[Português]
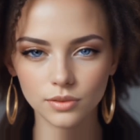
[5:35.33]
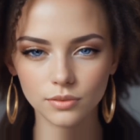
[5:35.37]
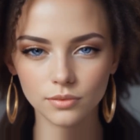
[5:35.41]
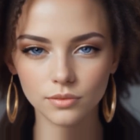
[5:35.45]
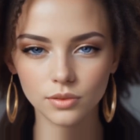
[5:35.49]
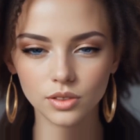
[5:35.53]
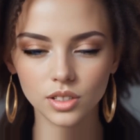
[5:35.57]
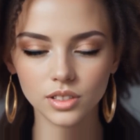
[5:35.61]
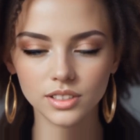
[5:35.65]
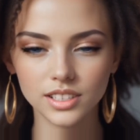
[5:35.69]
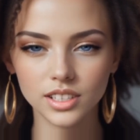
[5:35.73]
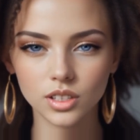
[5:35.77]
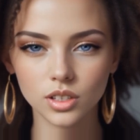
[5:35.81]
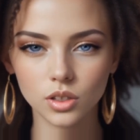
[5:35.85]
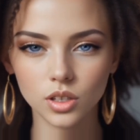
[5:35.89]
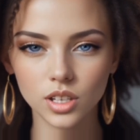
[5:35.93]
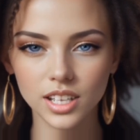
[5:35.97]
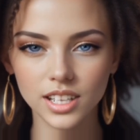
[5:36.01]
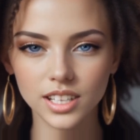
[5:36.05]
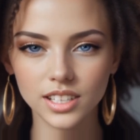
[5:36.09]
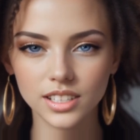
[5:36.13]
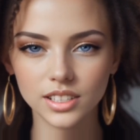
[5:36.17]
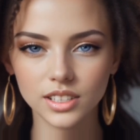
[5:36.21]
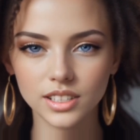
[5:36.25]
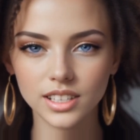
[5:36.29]
Muitos
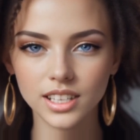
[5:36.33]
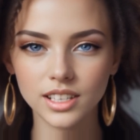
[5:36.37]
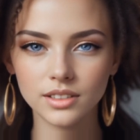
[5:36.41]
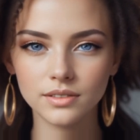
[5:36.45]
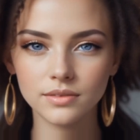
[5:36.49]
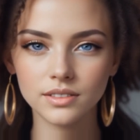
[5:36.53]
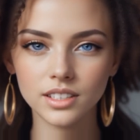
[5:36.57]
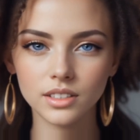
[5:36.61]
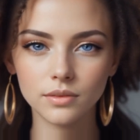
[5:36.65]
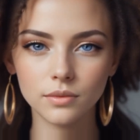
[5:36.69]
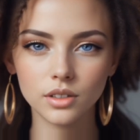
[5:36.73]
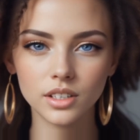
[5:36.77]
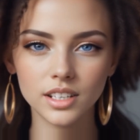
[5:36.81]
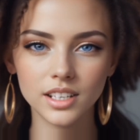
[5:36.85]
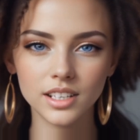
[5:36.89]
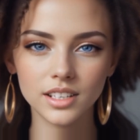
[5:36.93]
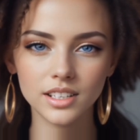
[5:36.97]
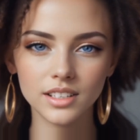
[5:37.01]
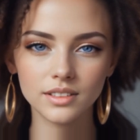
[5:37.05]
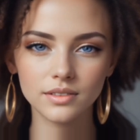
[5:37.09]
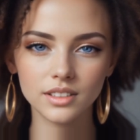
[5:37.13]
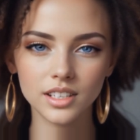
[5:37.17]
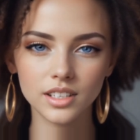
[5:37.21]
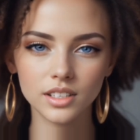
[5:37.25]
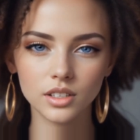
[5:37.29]
políticos afirmam ser
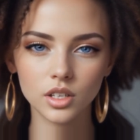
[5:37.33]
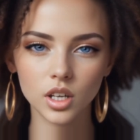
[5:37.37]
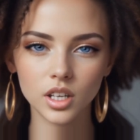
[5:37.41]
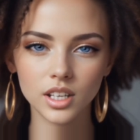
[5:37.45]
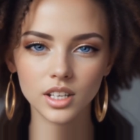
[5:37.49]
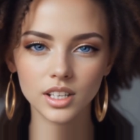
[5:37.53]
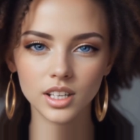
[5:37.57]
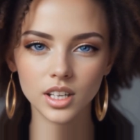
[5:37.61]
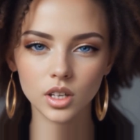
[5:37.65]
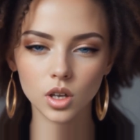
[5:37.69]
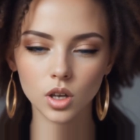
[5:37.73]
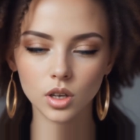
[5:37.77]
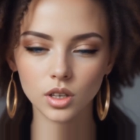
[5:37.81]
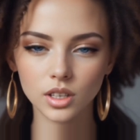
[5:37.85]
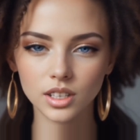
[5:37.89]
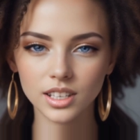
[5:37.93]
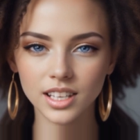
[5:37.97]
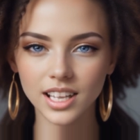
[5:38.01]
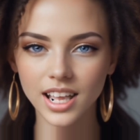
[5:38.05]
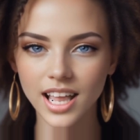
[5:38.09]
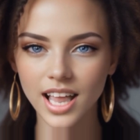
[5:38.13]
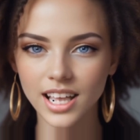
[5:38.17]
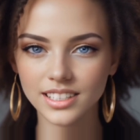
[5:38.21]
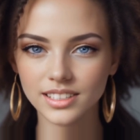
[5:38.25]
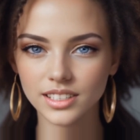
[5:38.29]
defensores da
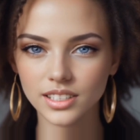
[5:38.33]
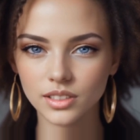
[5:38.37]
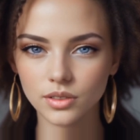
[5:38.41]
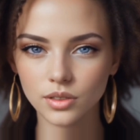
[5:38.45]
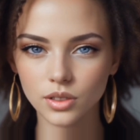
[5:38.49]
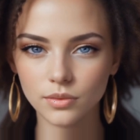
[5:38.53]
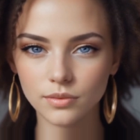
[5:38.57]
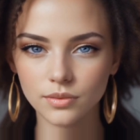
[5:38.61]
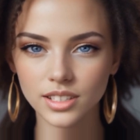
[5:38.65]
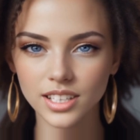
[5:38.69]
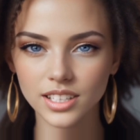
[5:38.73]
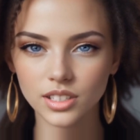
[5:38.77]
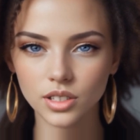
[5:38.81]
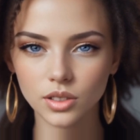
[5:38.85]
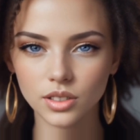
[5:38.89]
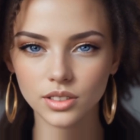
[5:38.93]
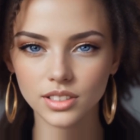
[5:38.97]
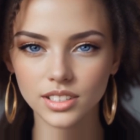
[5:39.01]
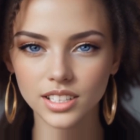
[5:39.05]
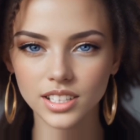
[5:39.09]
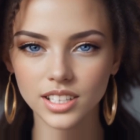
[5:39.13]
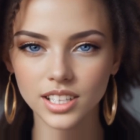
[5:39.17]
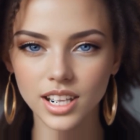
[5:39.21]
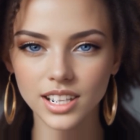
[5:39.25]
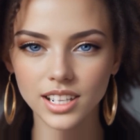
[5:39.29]
comunidade, mas
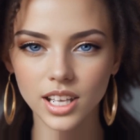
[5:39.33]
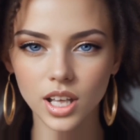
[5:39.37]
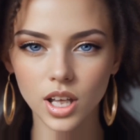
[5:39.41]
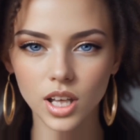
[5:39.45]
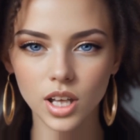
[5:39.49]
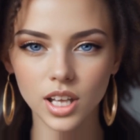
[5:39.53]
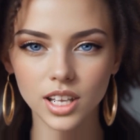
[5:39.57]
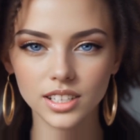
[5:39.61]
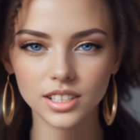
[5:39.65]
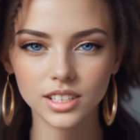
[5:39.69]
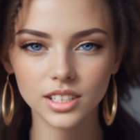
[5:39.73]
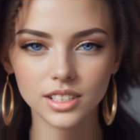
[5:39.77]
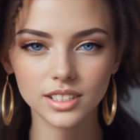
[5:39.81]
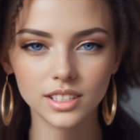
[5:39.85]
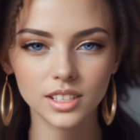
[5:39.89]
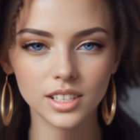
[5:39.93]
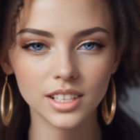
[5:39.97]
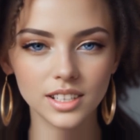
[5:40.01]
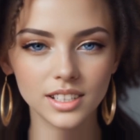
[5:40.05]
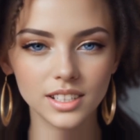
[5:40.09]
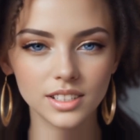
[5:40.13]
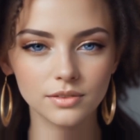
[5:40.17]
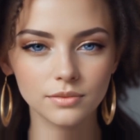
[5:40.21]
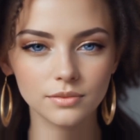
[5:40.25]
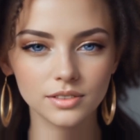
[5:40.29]
quando chega a hora de
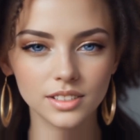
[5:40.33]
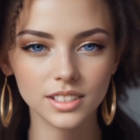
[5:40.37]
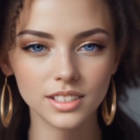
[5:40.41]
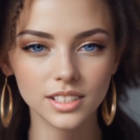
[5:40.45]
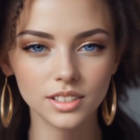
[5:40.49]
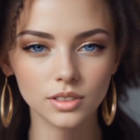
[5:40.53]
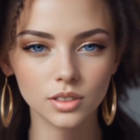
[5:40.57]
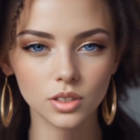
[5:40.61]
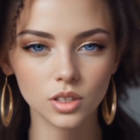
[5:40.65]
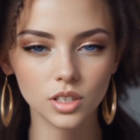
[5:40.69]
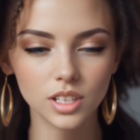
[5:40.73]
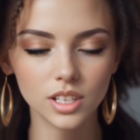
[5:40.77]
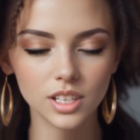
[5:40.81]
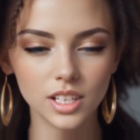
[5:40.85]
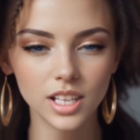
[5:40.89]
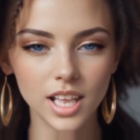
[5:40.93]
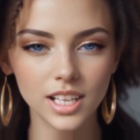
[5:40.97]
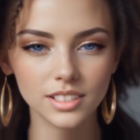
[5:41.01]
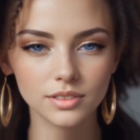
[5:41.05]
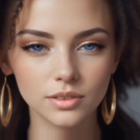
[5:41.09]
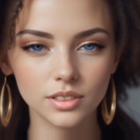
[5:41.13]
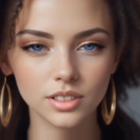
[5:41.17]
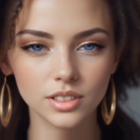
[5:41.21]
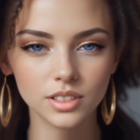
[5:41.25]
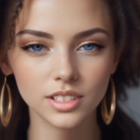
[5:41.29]
agir em defesa dos
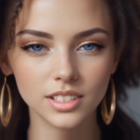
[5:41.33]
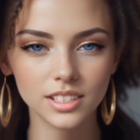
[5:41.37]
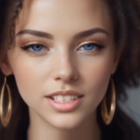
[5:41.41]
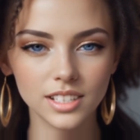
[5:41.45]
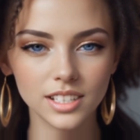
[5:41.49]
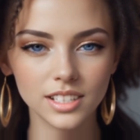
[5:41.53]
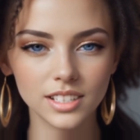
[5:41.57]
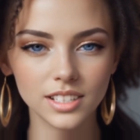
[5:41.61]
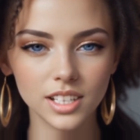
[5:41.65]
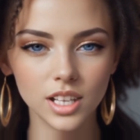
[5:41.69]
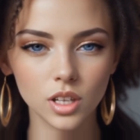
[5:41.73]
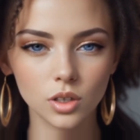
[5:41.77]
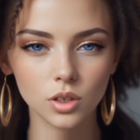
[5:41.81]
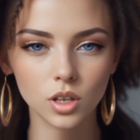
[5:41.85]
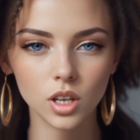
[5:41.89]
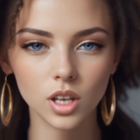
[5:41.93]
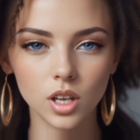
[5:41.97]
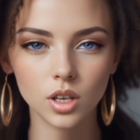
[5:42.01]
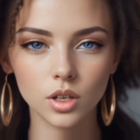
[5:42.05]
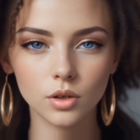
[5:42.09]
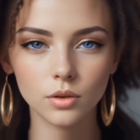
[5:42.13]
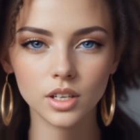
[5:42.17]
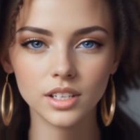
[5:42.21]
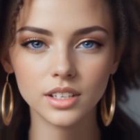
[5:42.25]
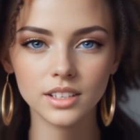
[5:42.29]
direitos do cidadão,
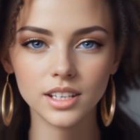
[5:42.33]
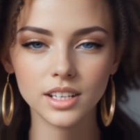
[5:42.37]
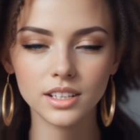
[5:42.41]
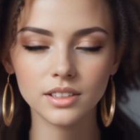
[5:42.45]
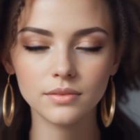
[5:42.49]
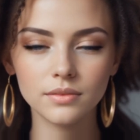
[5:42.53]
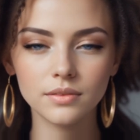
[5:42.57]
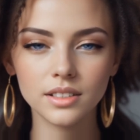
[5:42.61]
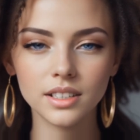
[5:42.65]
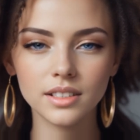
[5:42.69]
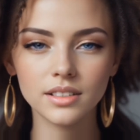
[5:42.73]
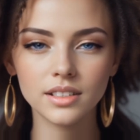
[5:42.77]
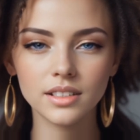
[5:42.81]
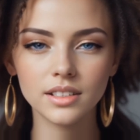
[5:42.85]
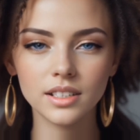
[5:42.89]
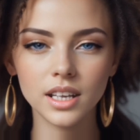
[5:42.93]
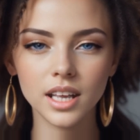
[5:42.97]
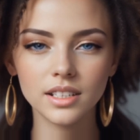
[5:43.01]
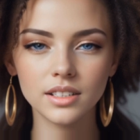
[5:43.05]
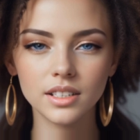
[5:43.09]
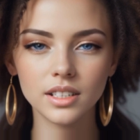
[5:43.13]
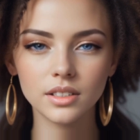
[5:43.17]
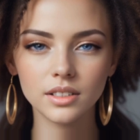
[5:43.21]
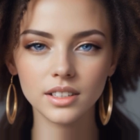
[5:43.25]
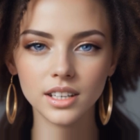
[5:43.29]
muitas vezes
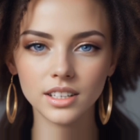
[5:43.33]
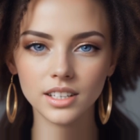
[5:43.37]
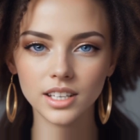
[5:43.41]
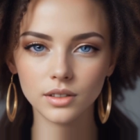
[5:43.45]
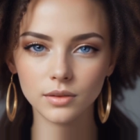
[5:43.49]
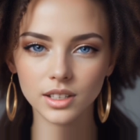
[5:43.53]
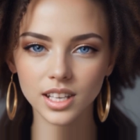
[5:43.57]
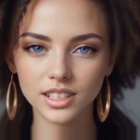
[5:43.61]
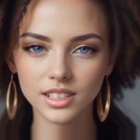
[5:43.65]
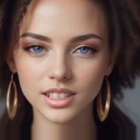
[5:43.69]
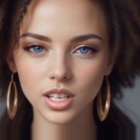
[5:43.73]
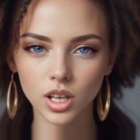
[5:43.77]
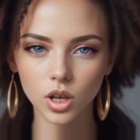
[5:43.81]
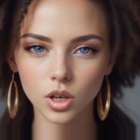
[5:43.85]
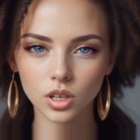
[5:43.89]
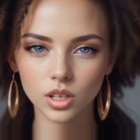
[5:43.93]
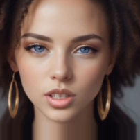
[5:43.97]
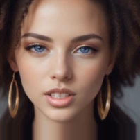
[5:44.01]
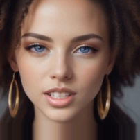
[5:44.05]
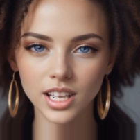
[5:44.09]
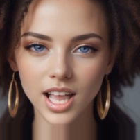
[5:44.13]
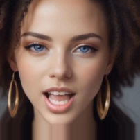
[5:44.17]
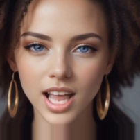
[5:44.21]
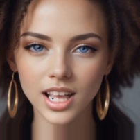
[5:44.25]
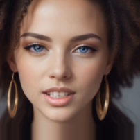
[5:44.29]
agem exatamente ao
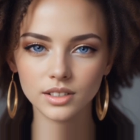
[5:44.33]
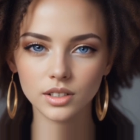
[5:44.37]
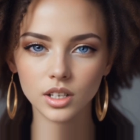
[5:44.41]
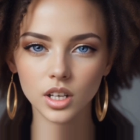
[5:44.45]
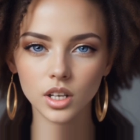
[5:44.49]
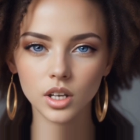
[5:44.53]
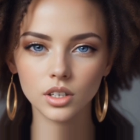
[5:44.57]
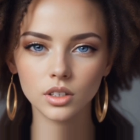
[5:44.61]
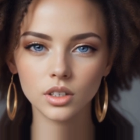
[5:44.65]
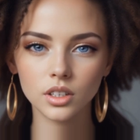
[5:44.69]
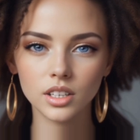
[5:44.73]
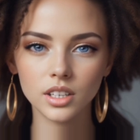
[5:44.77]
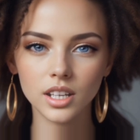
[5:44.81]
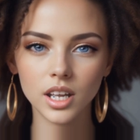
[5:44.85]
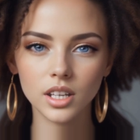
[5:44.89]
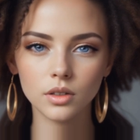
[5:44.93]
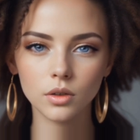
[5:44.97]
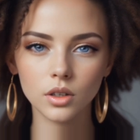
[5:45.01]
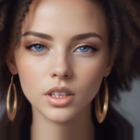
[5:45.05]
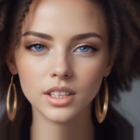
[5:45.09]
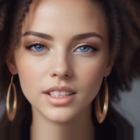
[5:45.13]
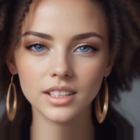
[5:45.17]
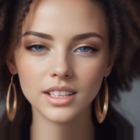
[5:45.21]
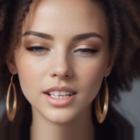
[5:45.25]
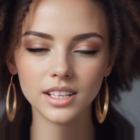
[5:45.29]
contrário,
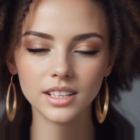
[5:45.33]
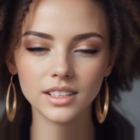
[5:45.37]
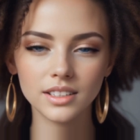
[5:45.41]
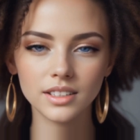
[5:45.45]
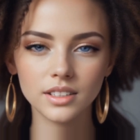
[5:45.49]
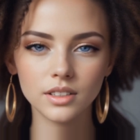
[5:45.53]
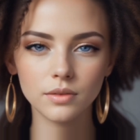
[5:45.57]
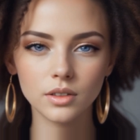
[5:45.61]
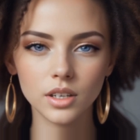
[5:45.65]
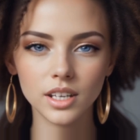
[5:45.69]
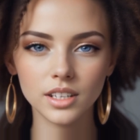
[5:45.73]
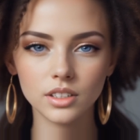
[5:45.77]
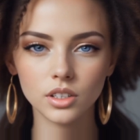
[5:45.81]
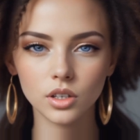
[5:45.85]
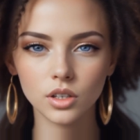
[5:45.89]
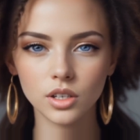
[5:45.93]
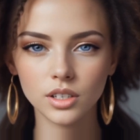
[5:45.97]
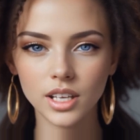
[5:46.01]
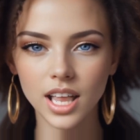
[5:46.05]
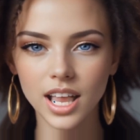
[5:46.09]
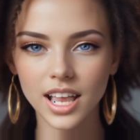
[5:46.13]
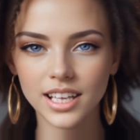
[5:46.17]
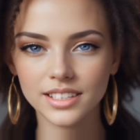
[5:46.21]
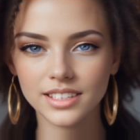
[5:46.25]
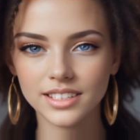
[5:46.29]
votando em interesses
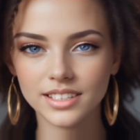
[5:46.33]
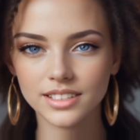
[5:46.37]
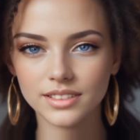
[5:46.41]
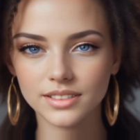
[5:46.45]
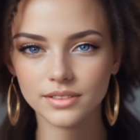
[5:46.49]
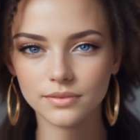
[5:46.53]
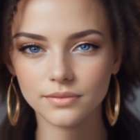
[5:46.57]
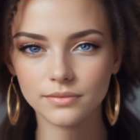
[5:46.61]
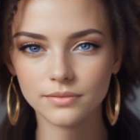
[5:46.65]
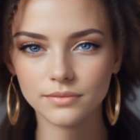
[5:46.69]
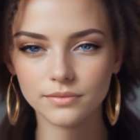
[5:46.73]
particulares.